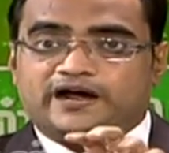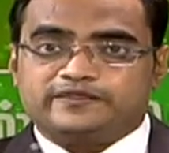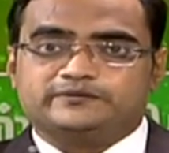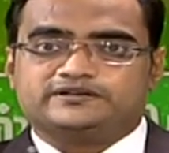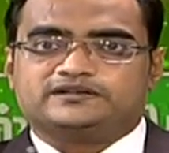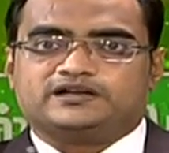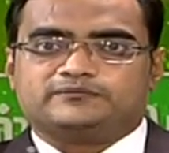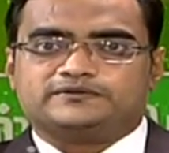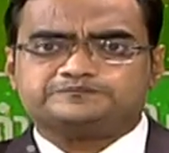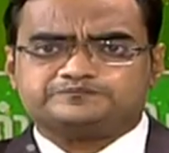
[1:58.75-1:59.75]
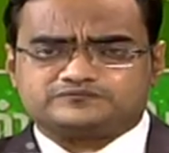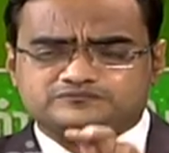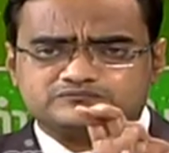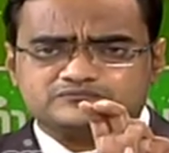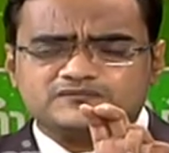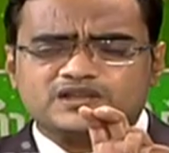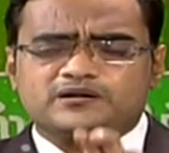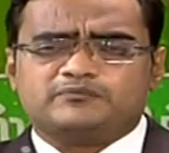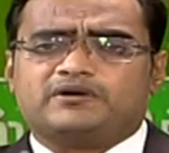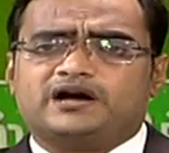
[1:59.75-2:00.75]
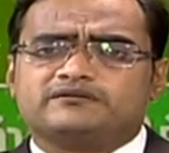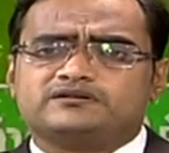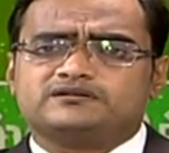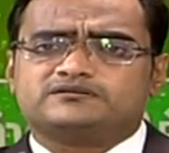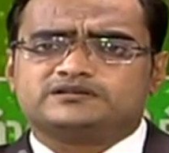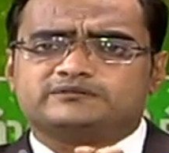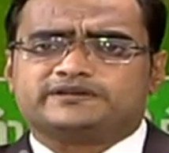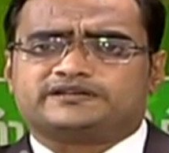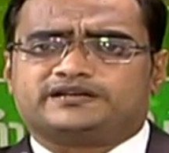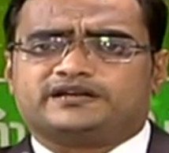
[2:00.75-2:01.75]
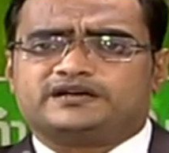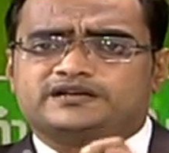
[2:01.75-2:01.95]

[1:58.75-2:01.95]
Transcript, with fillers: அது மட்டும் இல்லாமல் மாணவர்களுக்கு வந்து பார்த்துட்டிங்கன்னா